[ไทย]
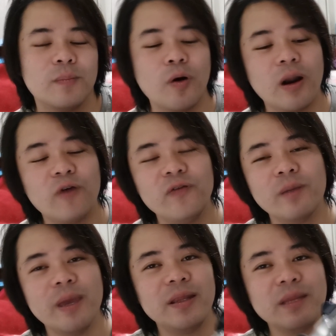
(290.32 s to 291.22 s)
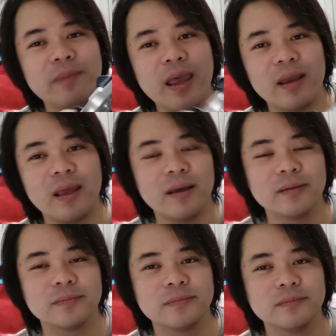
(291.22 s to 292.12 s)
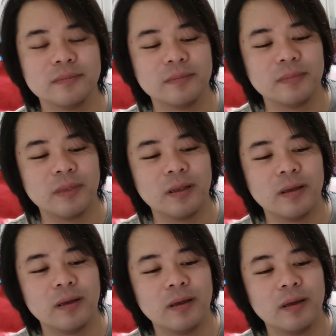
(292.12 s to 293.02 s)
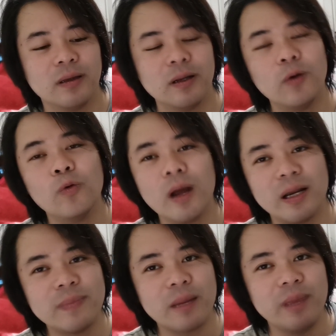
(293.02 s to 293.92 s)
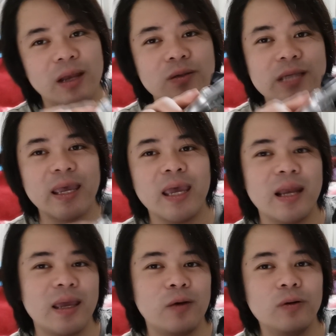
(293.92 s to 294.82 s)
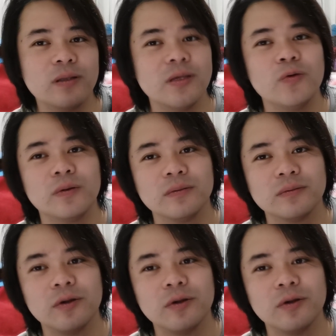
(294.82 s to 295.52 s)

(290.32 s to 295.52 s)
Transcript: พอเราฝึกเบสิกเบรกเนี่ย เรารู้แล้วน้ำหนักเบรกเราใช้แค่ไหนรถถึงจะหยุด